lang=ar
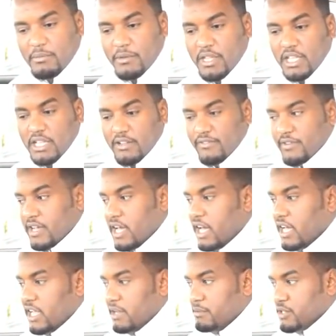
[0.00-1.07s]
امريكا
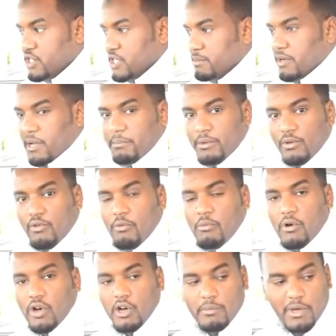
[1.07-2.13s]
فاغلب الشباب
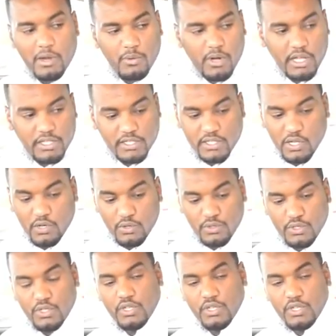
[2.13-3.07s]
بيكون معاهم الواح تزلج